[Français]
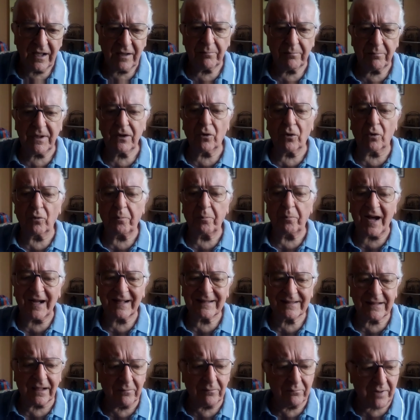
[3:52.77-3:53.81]
mais on
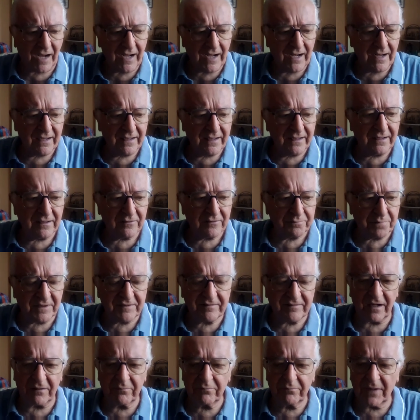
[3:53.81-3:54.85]
part d'en bas, et
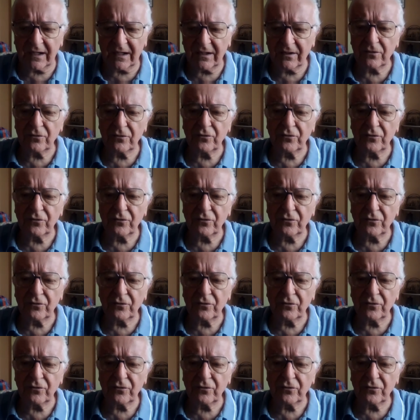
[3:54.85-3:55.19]
spécialement